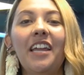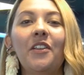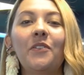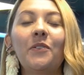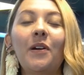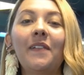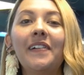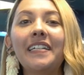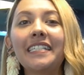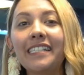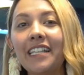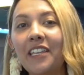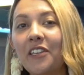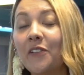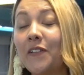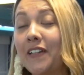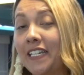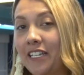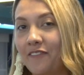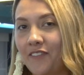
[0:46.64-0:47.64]
No haber
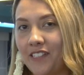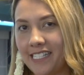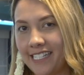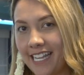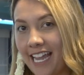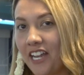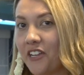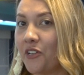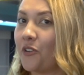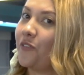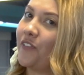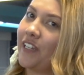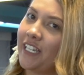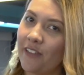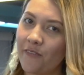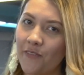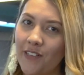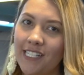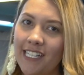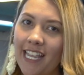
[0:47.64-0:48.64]
sido beneficiario o
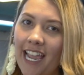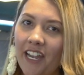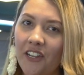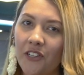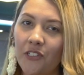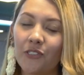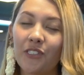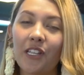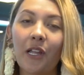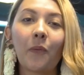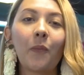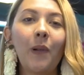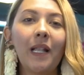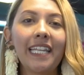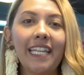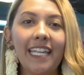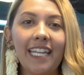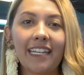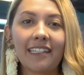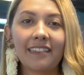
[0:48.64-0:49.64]
beneficiarios de
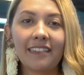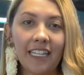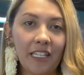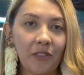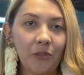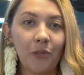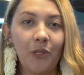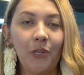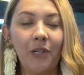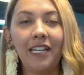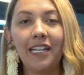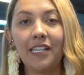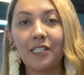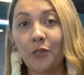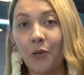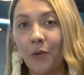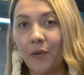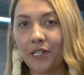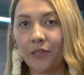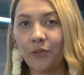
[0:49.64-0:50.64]
cualquier título de
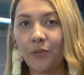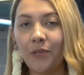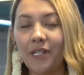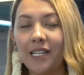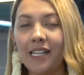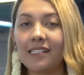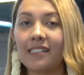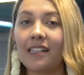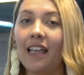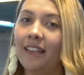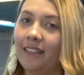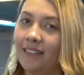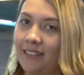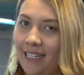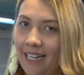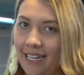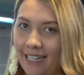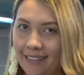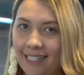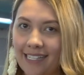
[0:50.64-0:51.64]
las coberturas
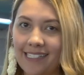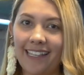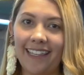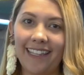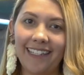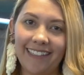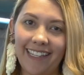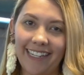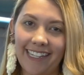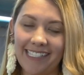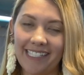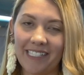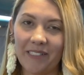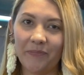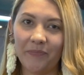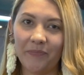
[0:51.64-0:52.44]
de la tasa de interés.